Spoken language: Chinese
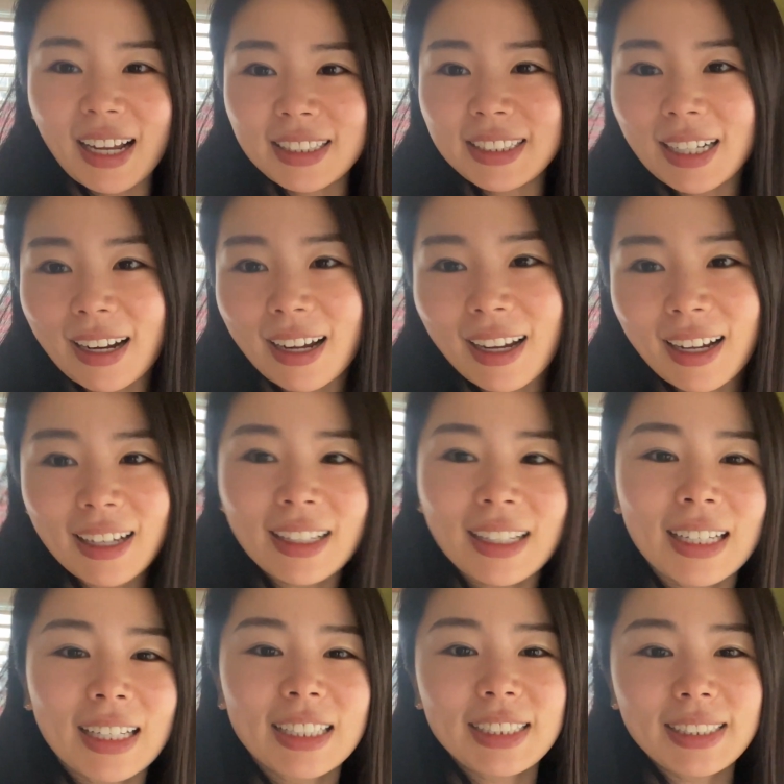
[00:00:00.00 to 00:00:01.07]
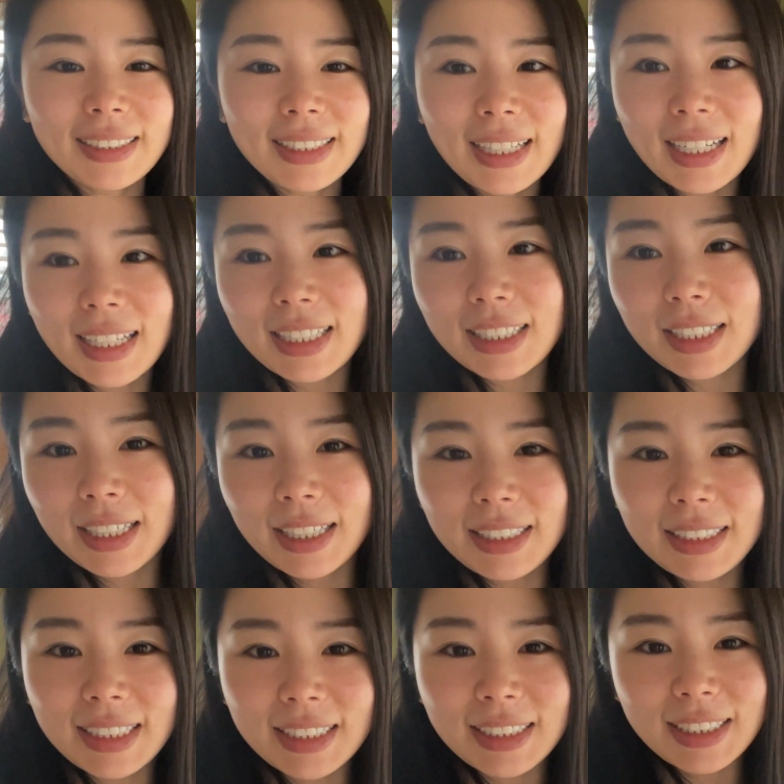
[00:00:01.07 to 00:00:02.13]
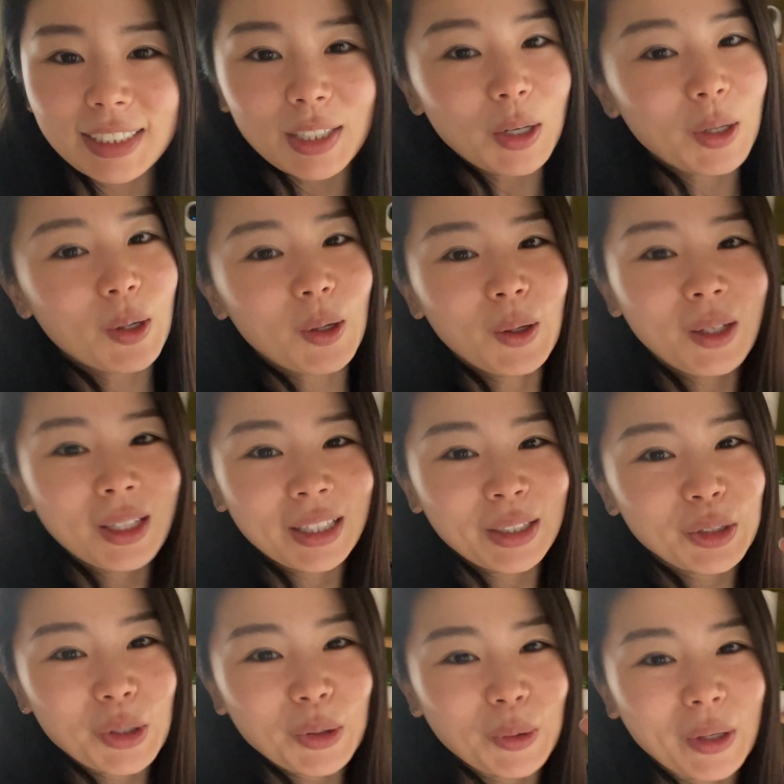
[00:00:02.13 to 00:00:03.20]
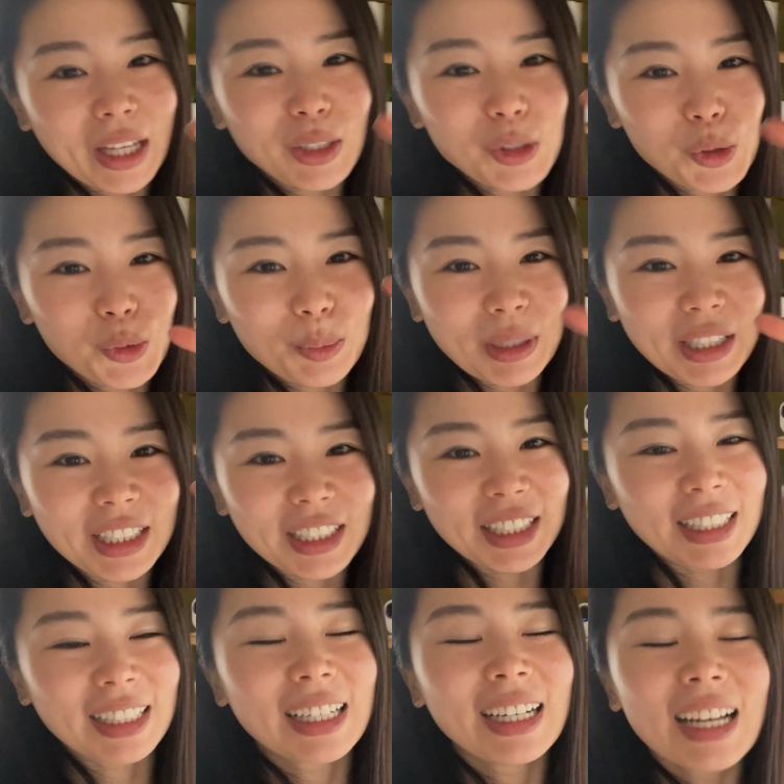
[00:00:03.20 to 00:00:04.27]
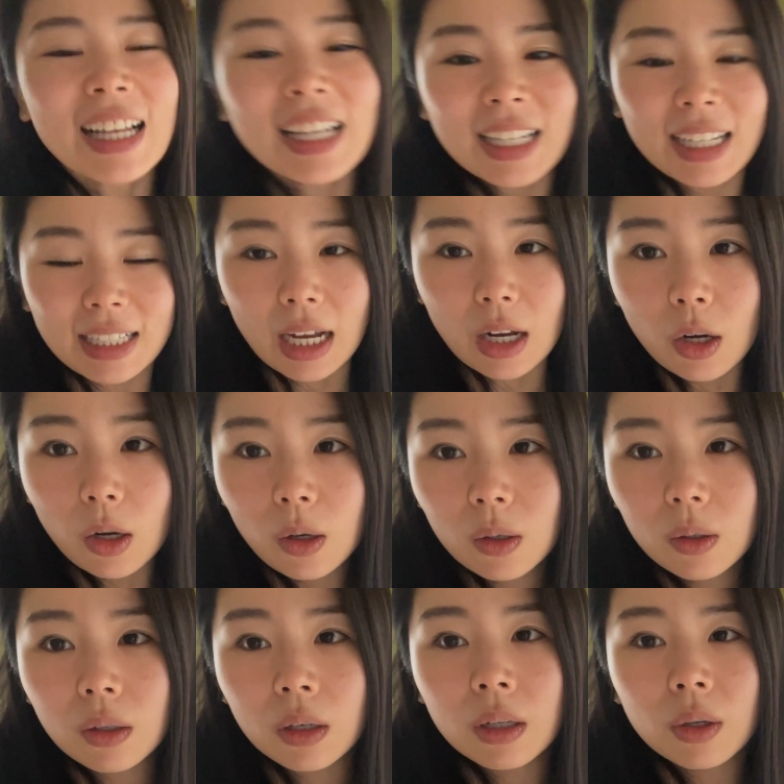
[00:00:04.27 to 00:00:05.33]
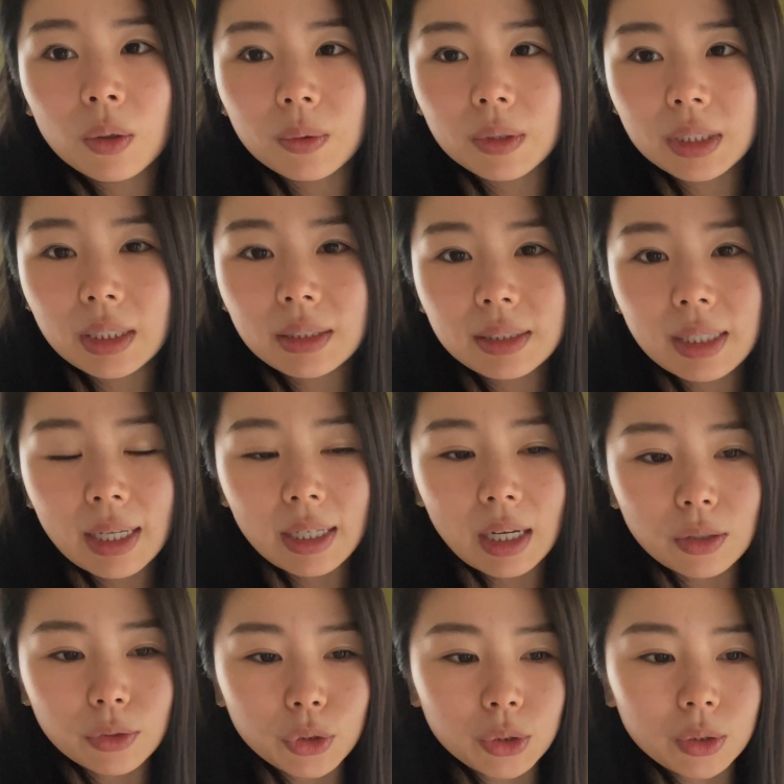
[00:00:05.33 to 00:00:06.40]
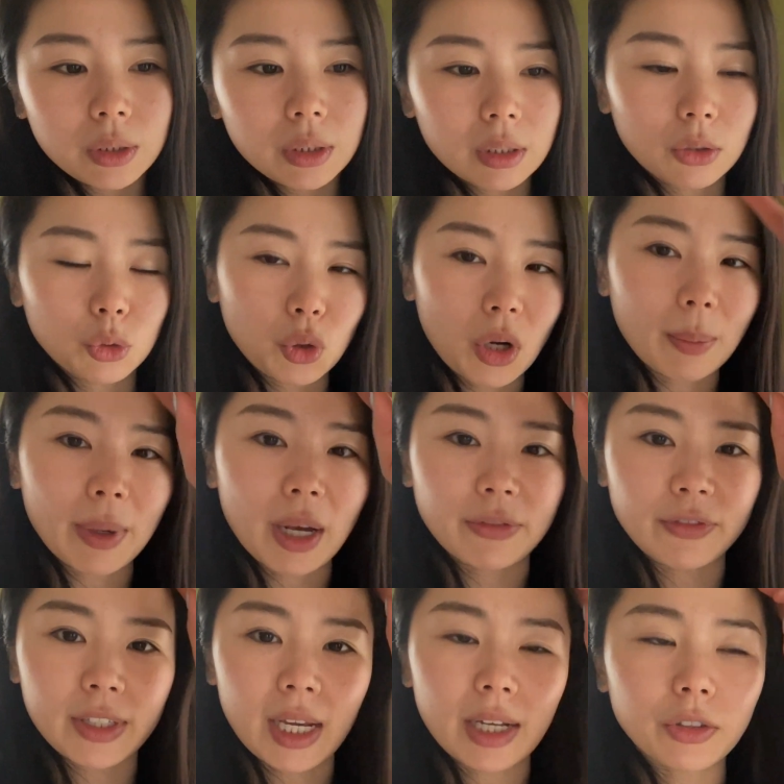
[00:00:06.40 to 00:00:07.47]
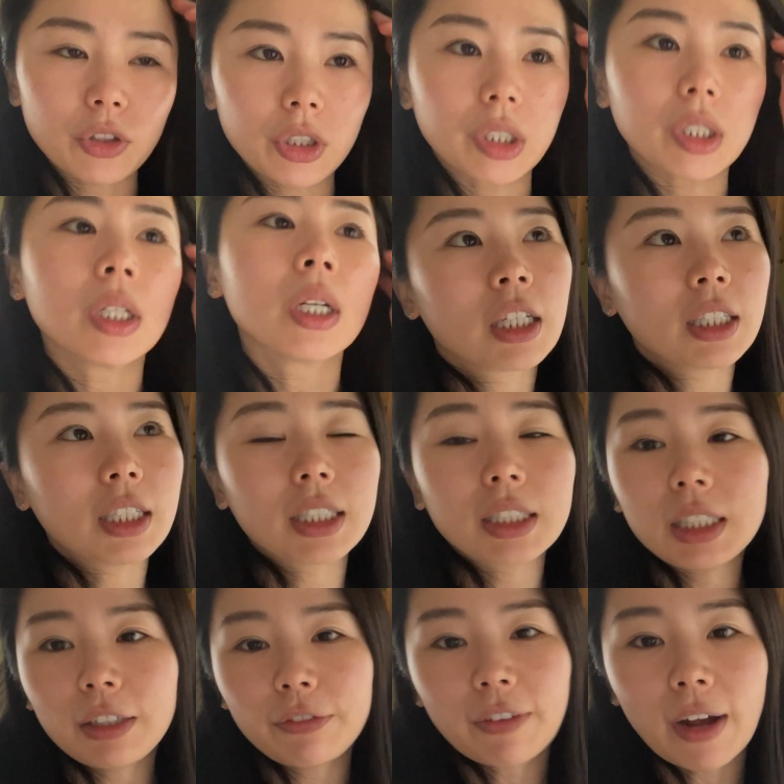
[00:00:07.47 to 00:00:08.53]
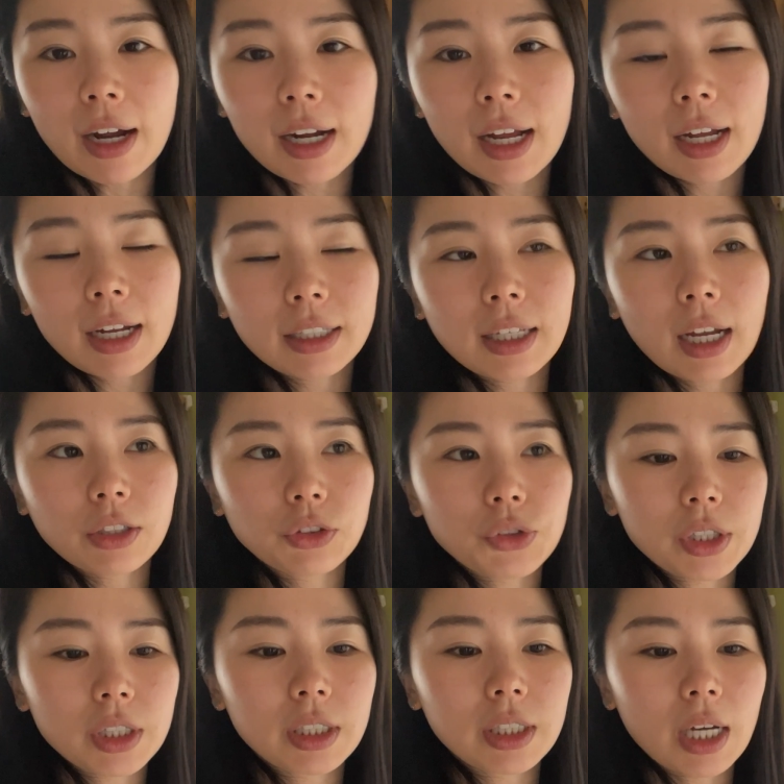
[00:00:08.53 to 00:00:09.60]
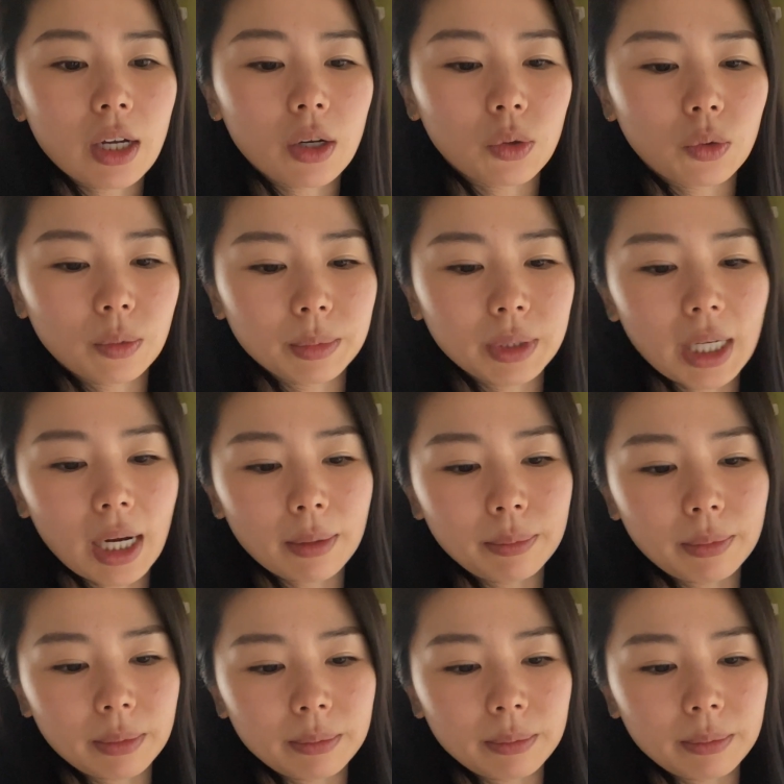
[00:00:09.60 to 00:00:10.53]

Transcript: 家，今天可以解禁喽，所以我可以出门了。 然后我现在要去一个 drop-off center， 那个地方啊，它就是像我们家，